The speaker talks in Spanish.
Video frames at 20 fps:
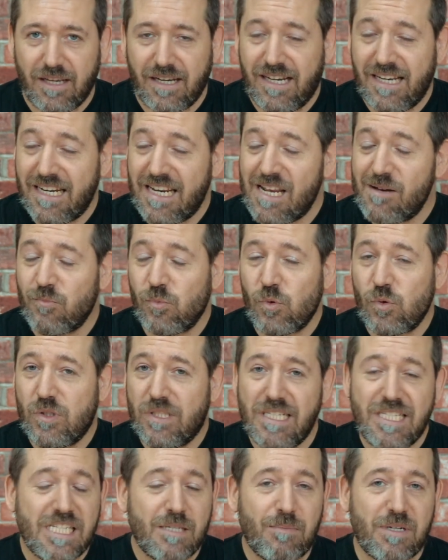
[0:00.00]
Crea
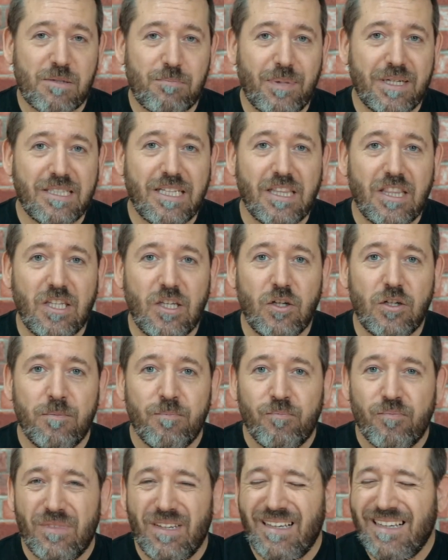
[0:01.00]
muchísima expectación
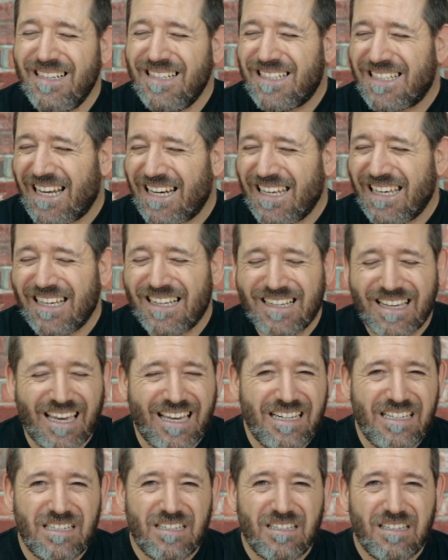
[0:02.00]
y salen
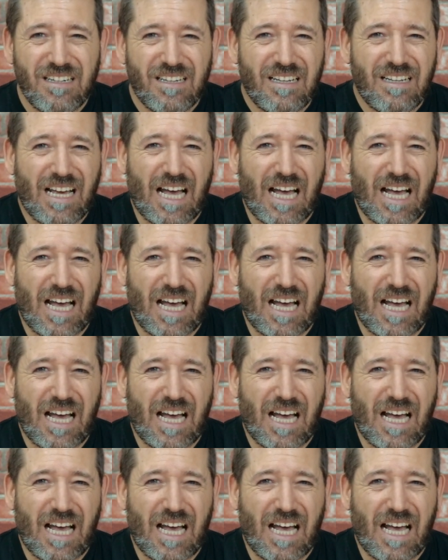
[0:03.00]
gates